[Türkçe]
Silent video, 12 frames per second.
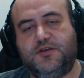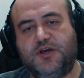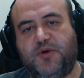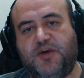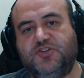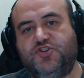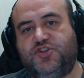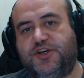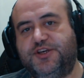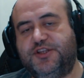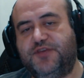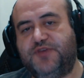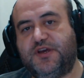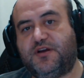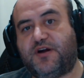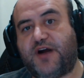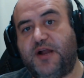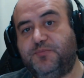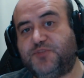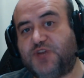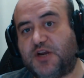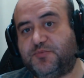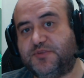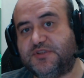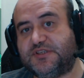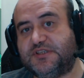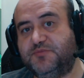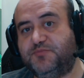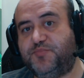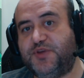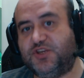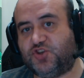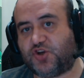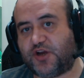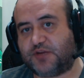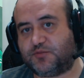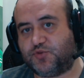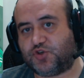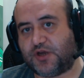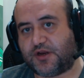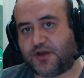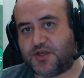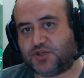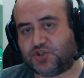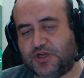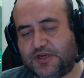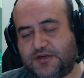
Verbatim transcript: Yabancı yayın evi kalp çarpıntısı biri çıkartmış arkadaşlar.